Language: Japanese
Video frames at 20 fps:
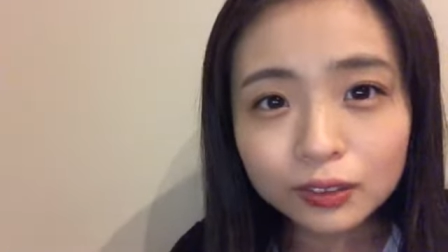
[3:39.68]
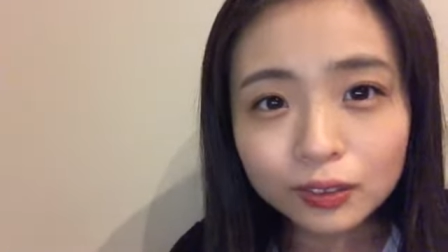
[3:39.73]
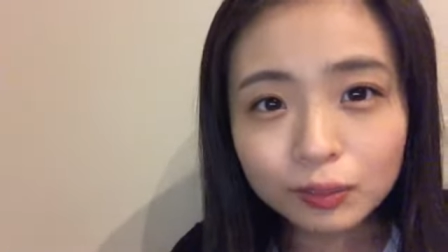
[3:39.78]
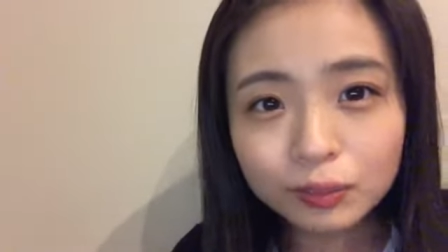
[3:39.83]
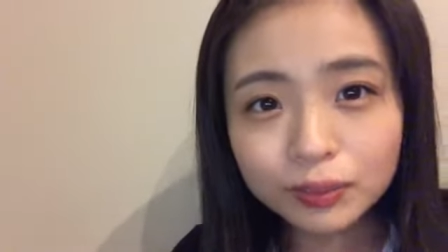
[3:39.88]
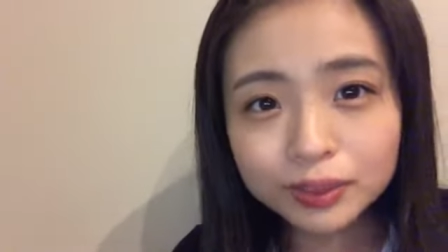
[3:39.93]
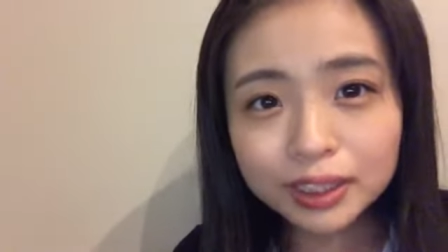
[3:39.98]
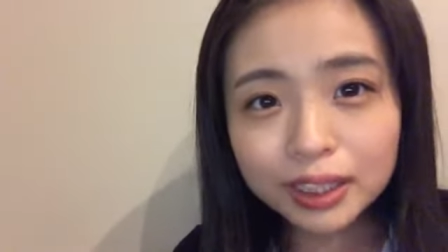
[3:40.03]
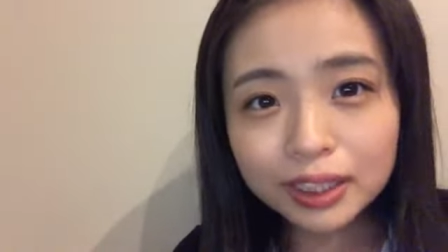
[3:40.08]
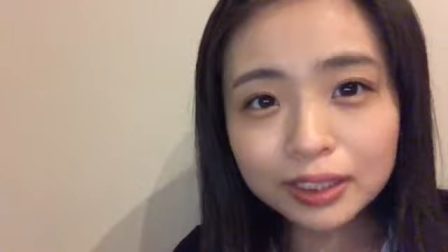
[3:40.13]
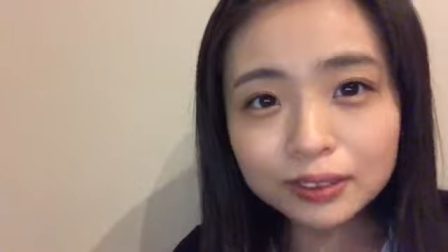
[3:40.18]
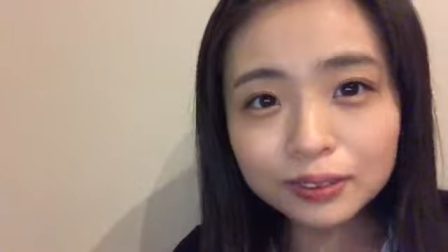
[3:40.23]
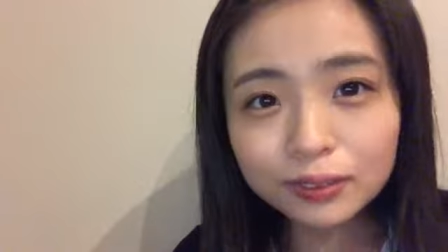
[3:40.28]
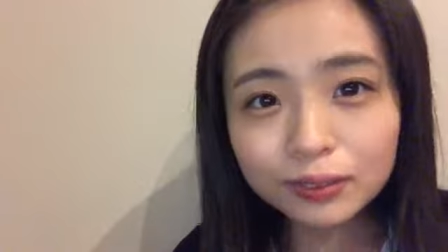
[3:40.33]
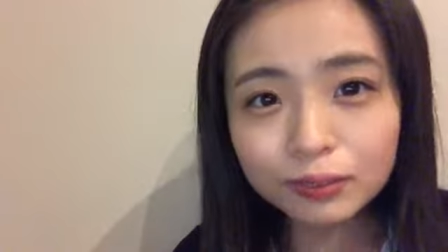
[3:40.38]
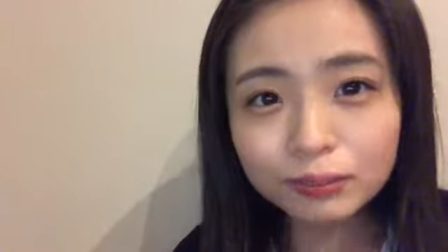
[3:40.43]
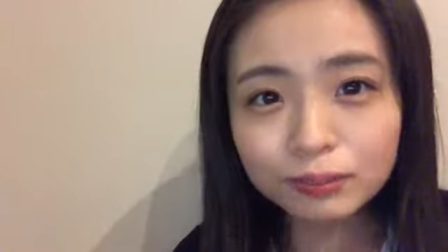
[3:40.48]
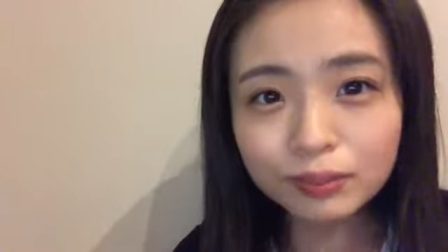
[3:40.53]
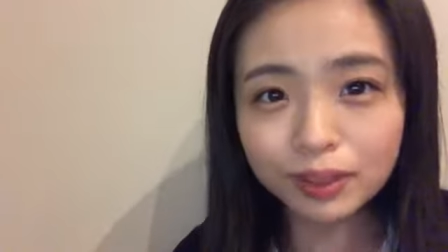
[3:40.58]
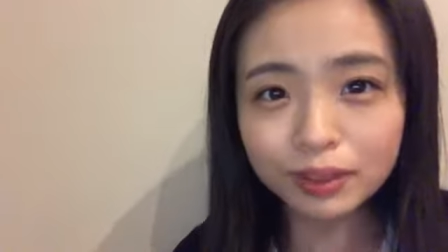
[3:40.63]
ともさん
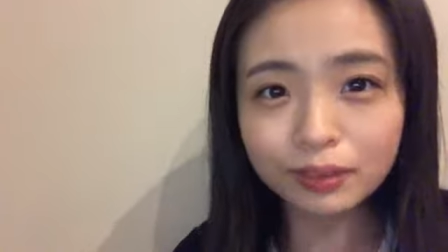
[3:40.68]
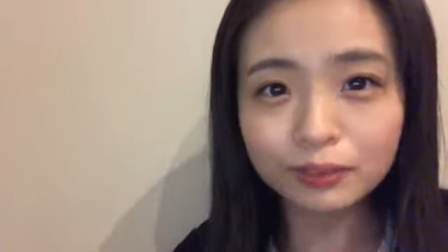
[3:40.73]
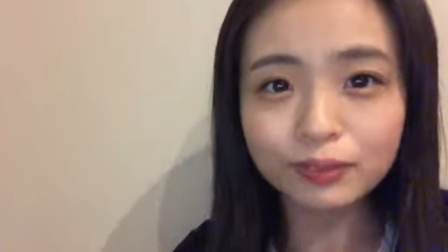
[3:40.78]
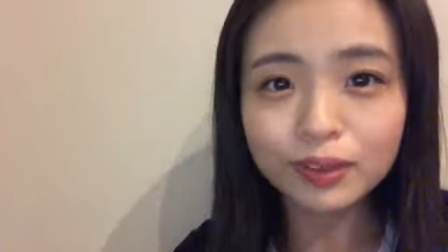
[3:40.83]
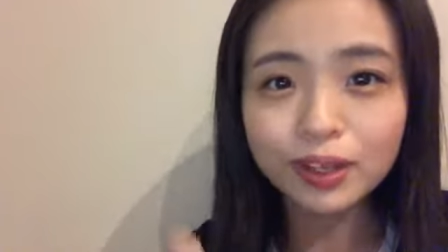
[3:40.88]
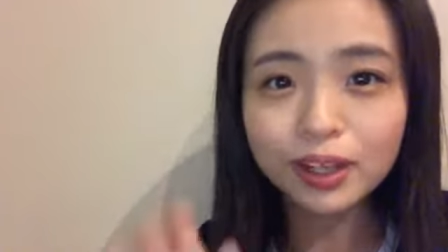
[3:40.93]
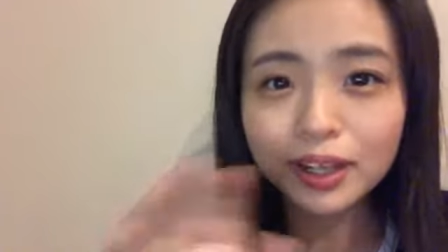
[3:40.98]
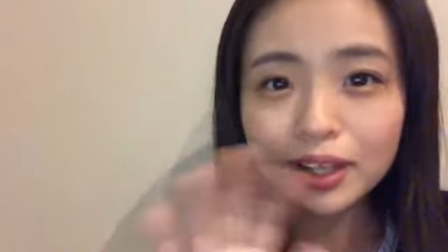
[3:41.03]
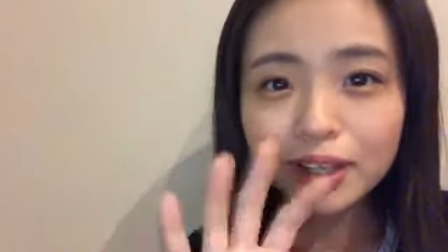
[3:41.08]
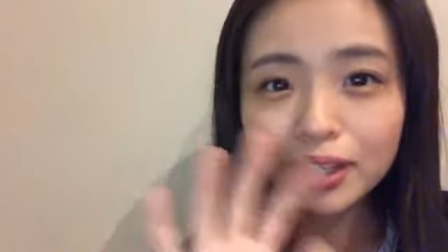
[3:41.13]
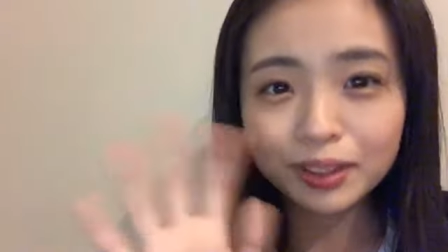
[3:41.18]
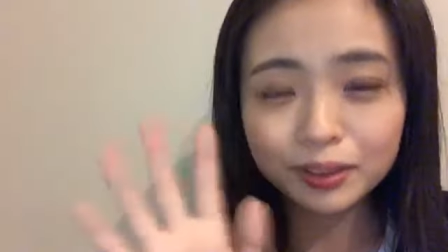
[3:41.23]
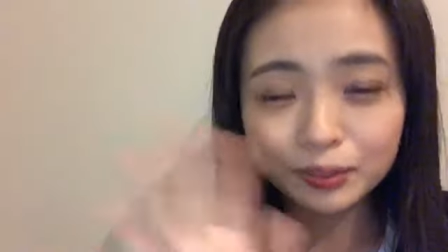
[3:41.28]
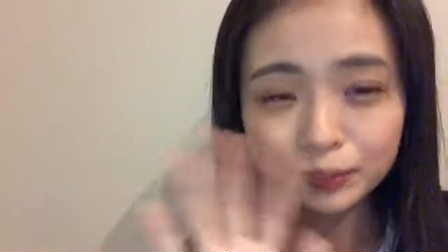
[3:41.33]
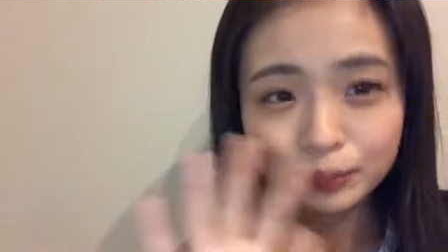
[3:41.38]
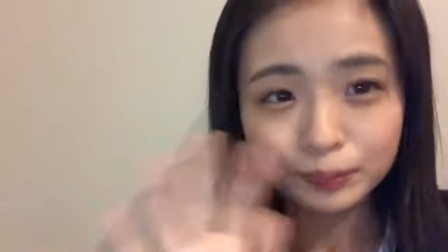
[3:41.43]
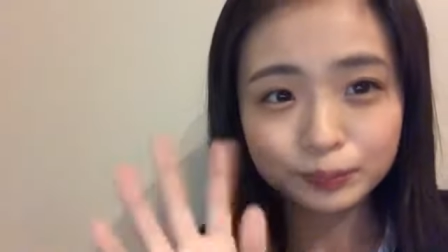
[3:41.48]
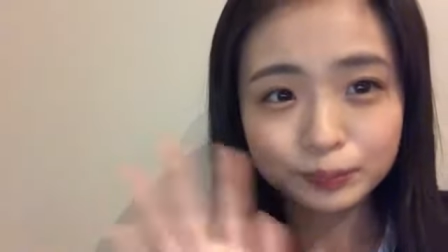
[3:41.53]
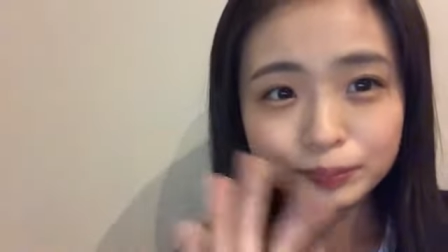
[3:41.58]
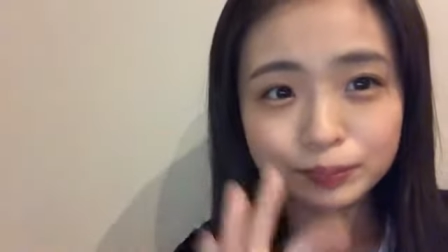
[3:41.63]
こんばんは
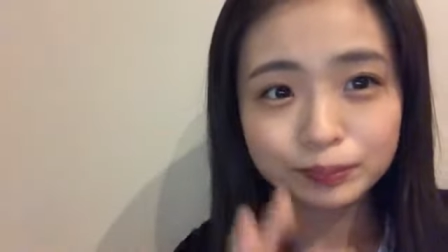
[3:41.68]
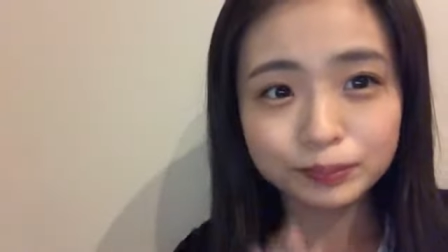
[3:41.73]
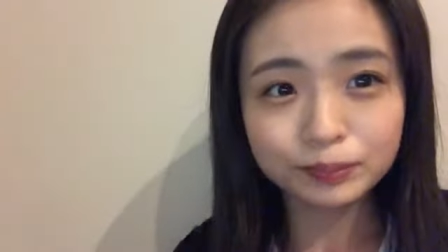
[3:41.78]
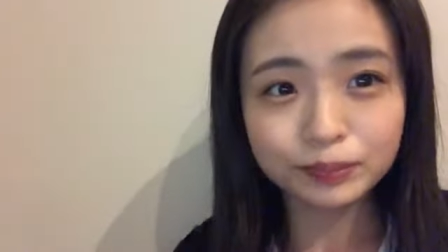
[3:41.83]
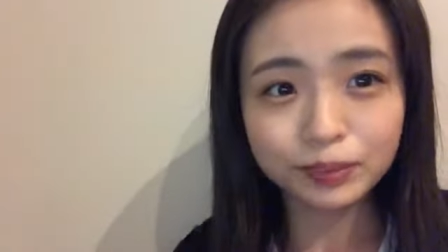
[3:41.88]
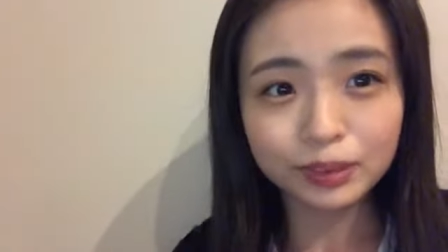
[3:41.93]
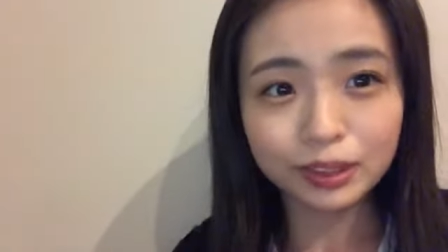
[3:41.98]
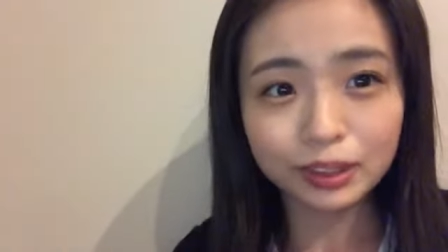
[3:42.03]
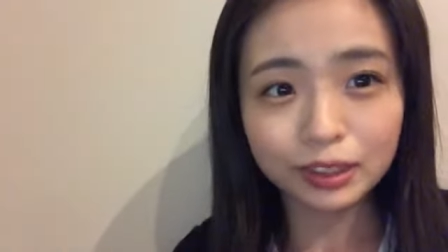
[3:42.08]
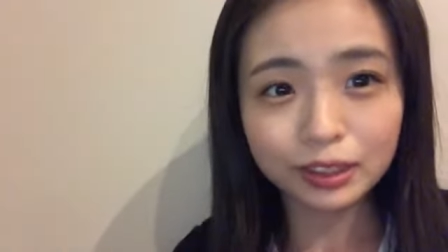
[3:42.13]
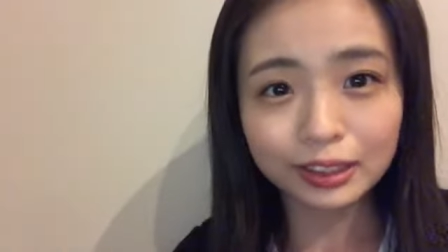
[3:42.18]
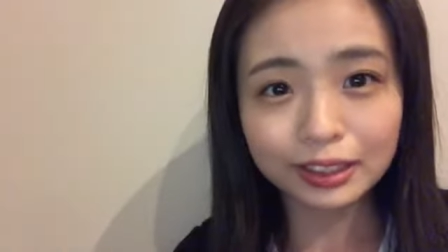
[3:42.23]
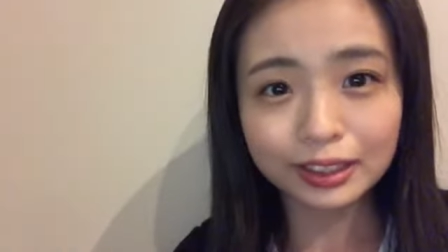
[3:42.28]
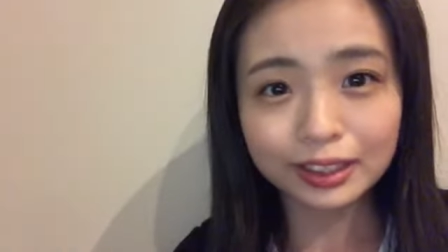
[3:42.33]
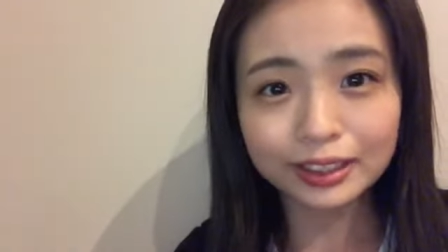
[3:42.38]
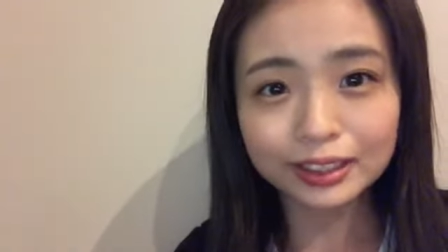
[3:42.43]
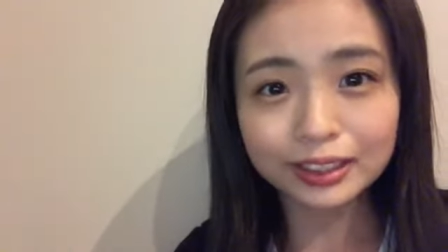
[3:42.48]
あ